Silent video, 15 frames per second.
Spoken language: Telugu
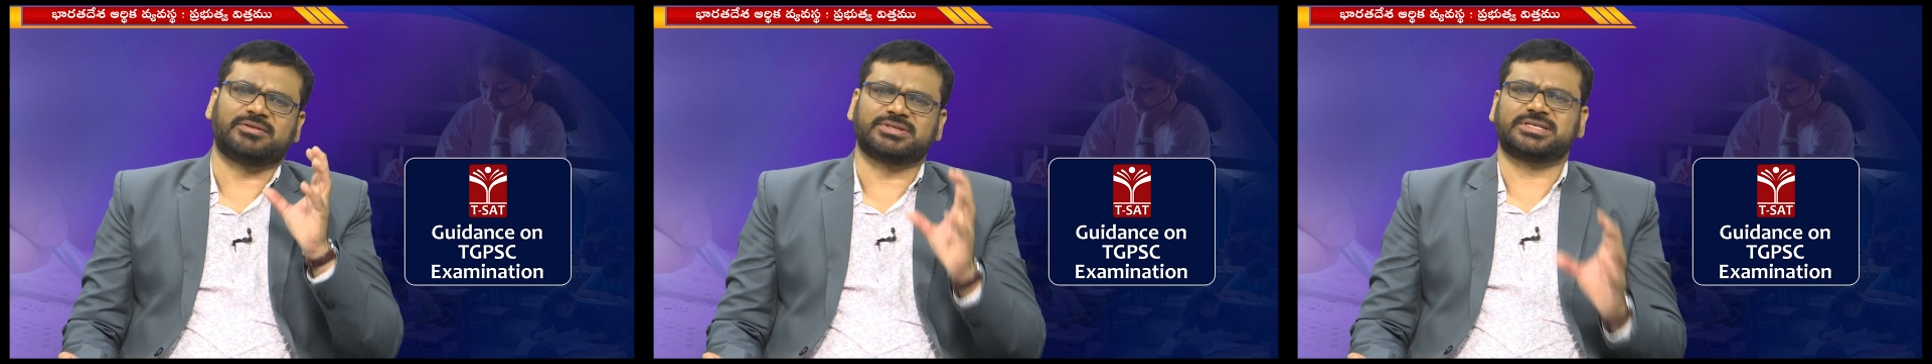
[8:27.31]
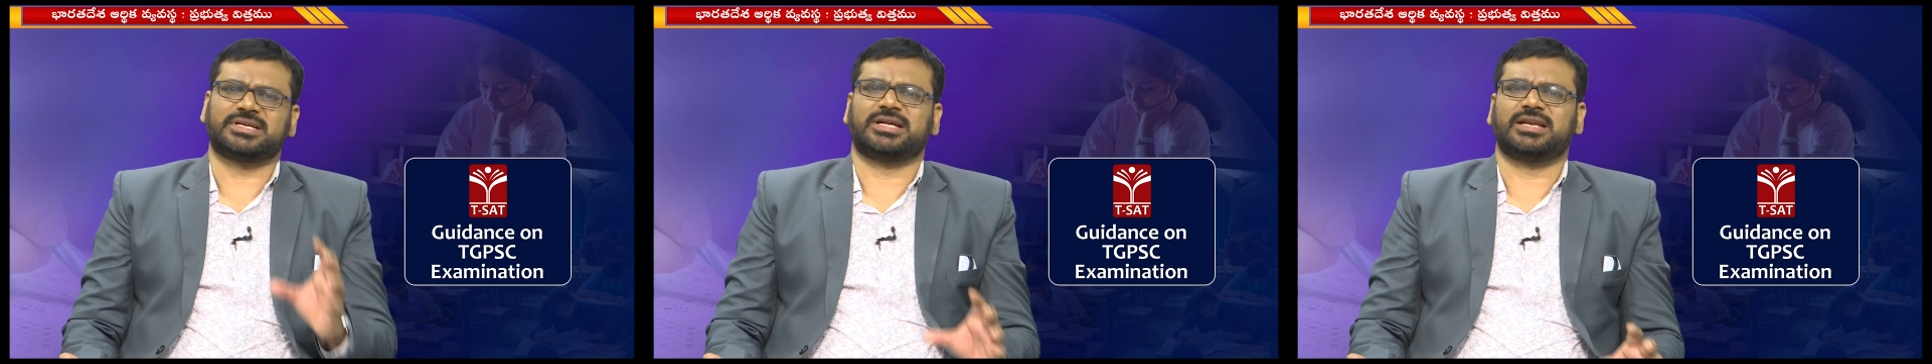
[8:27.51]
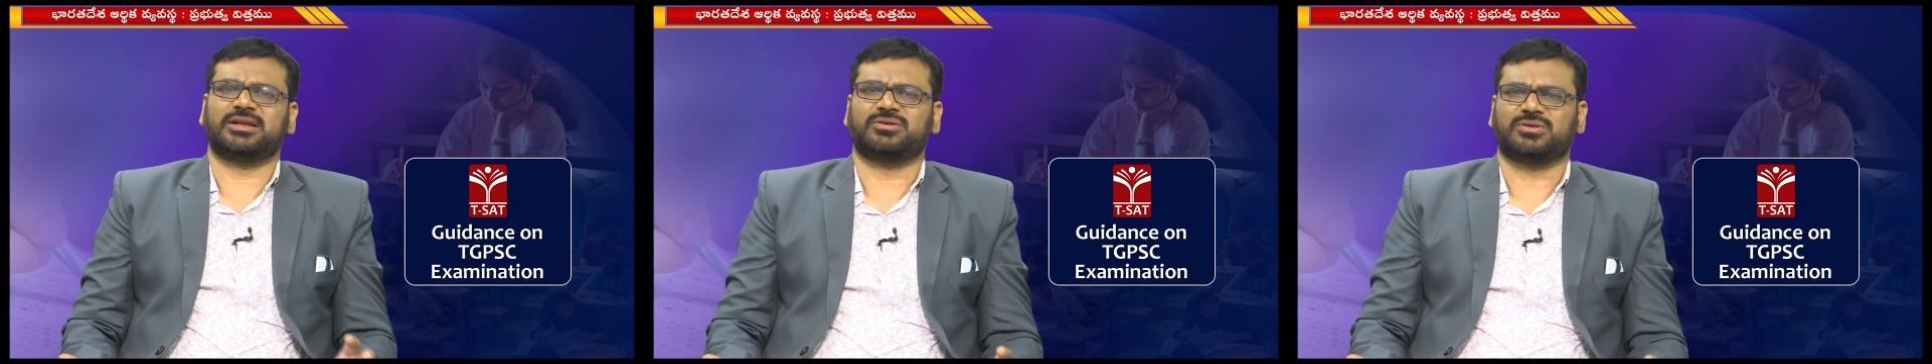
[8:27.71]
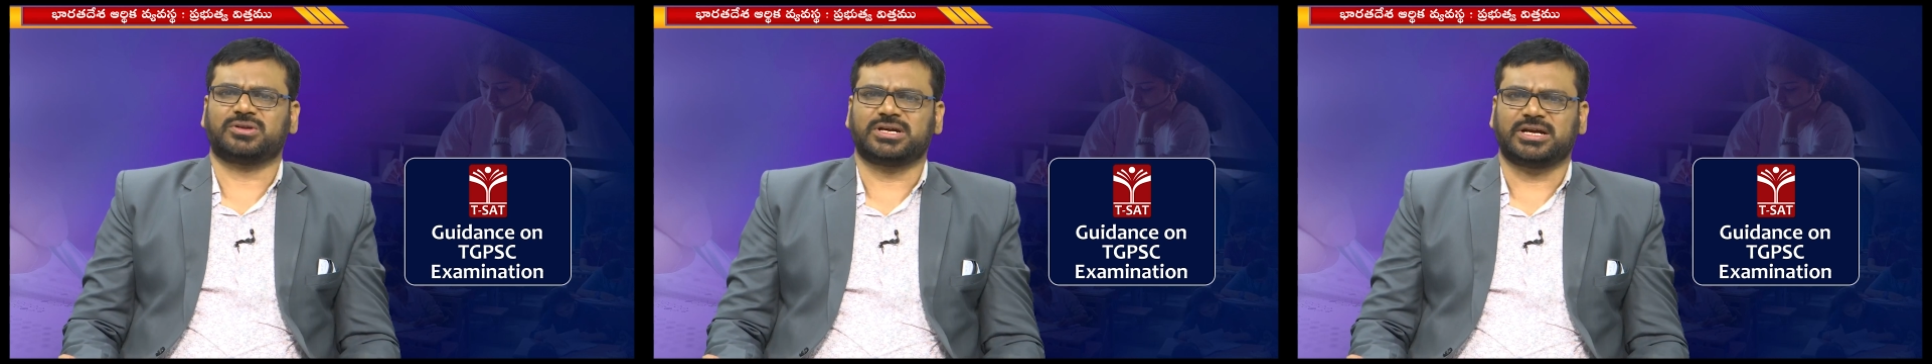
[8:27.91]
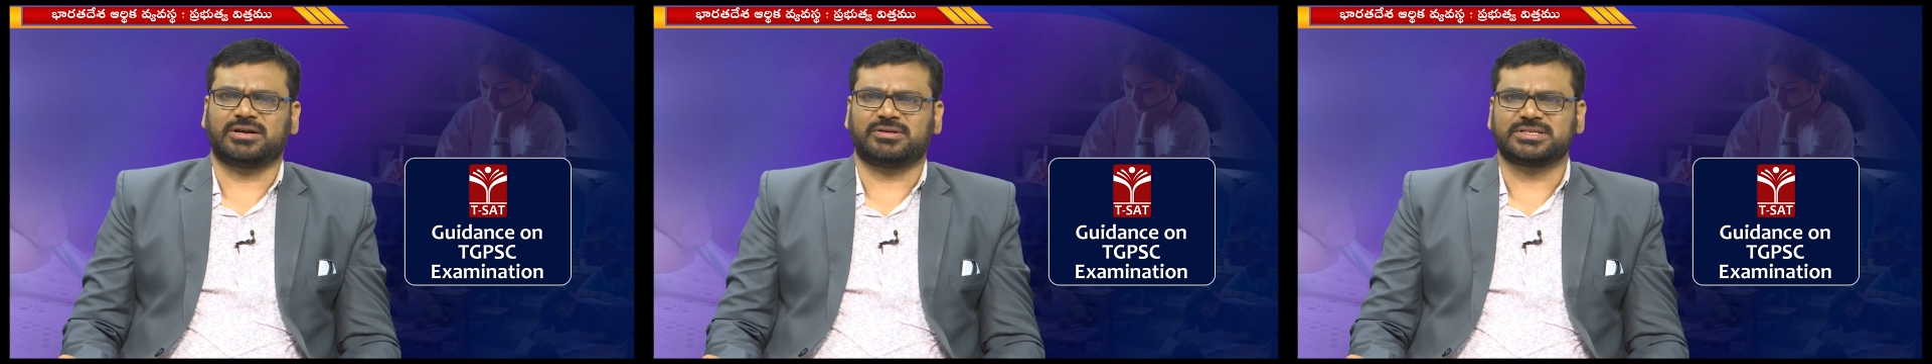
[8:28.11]
అవసరాల కొరకు
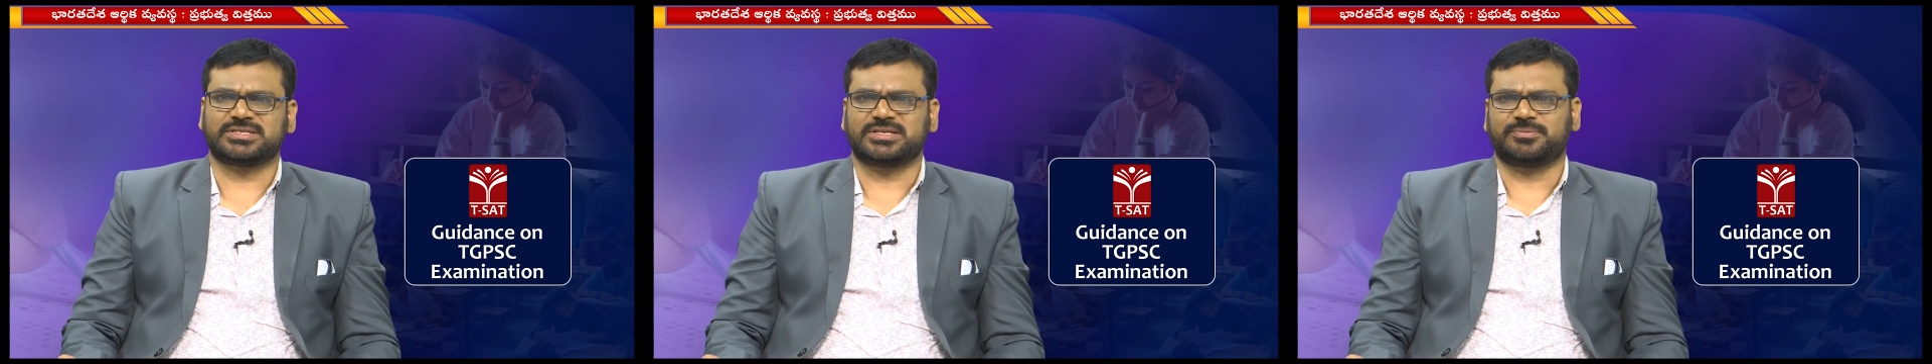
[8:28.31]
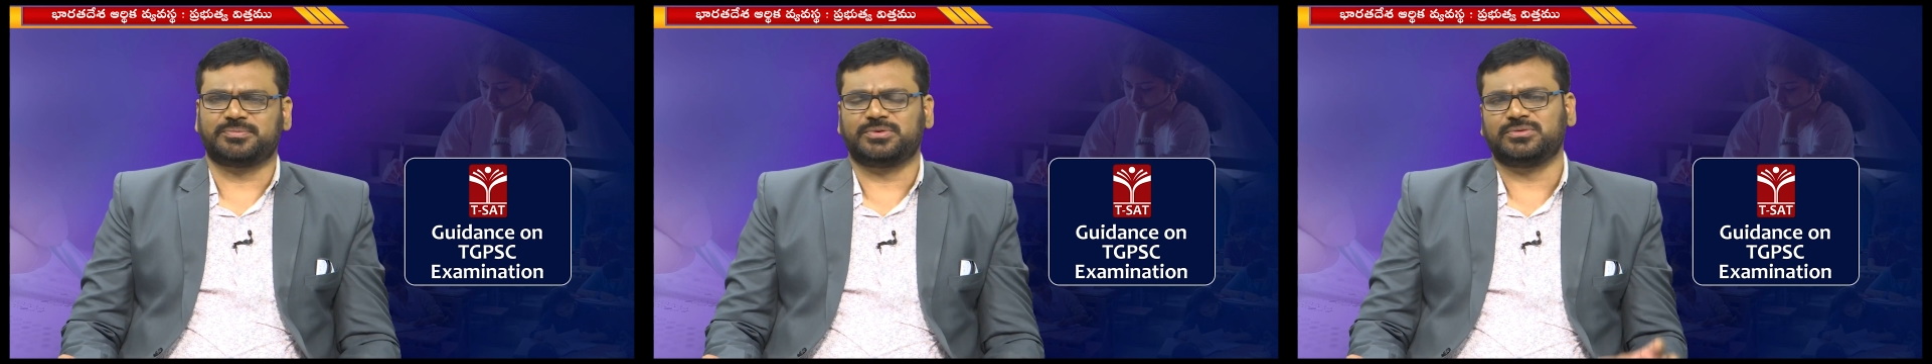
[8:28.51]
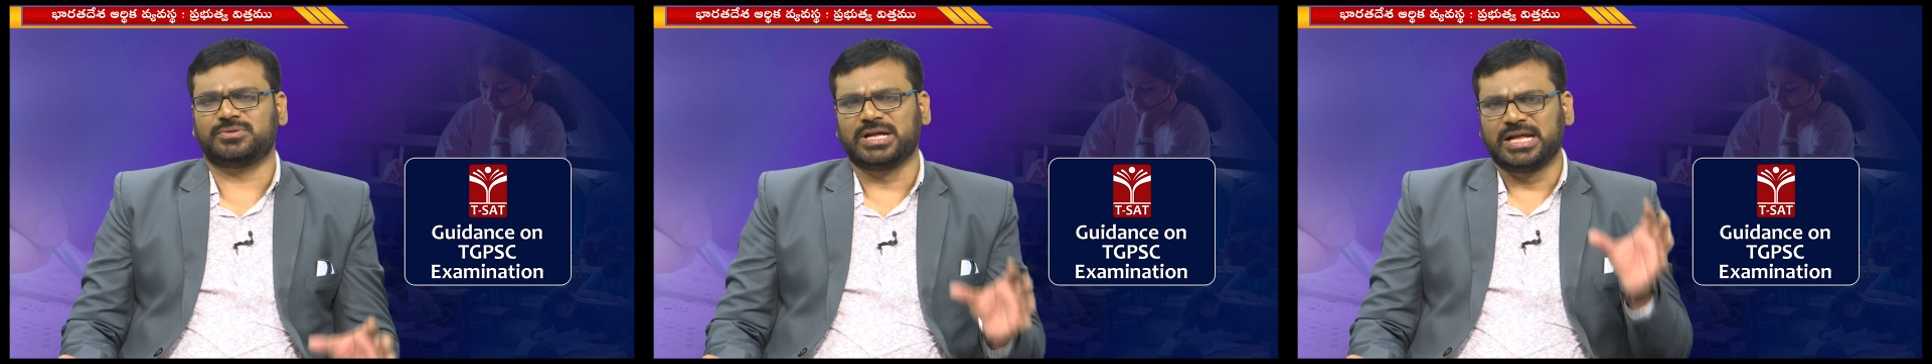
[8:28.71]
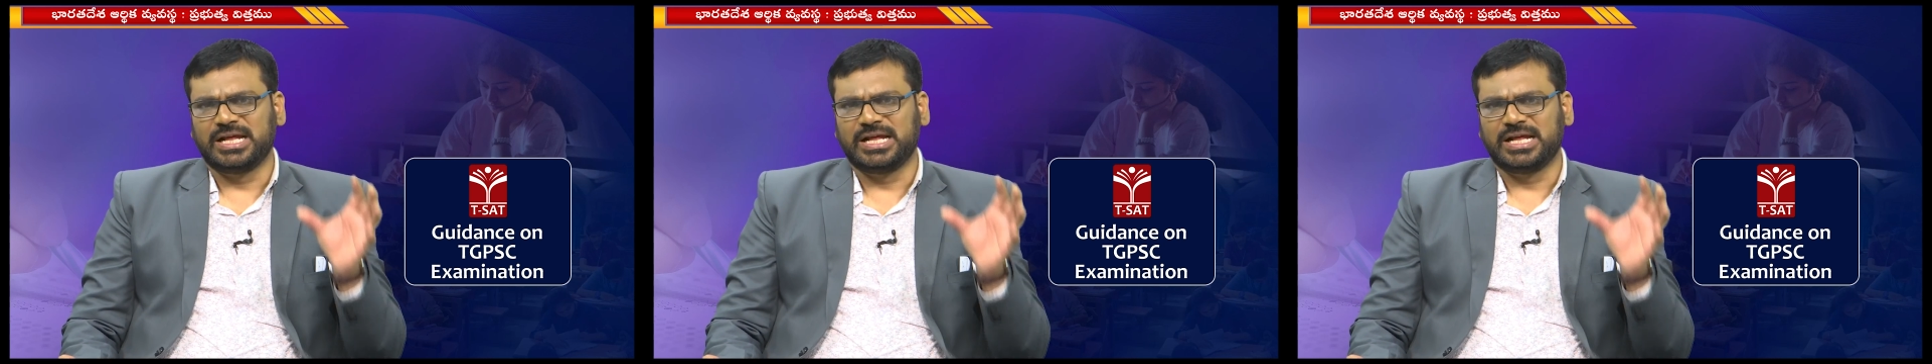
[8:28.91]
కావాల్సినప్పుడు